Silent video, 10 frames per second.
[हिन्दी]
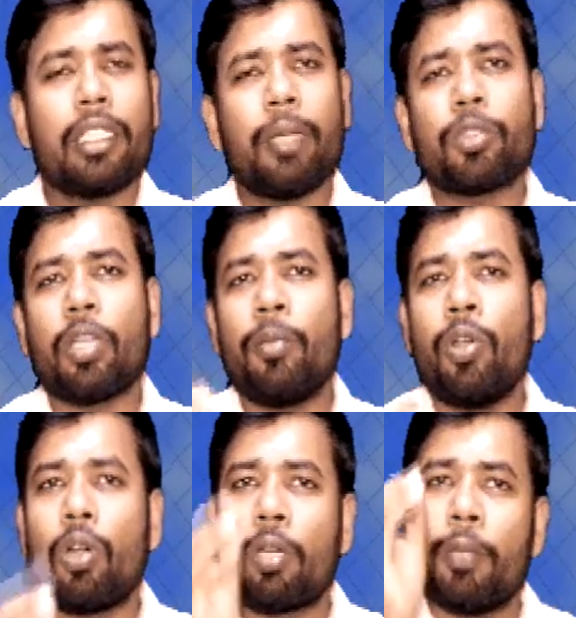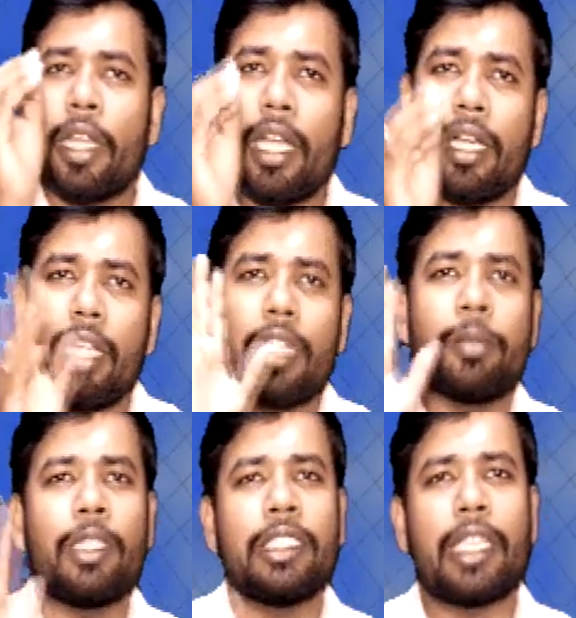तब सम नॉट मेरा गलत
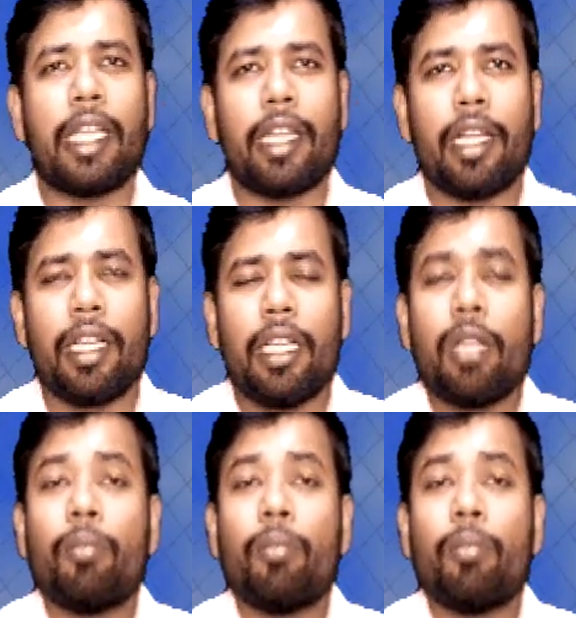बन जाएगा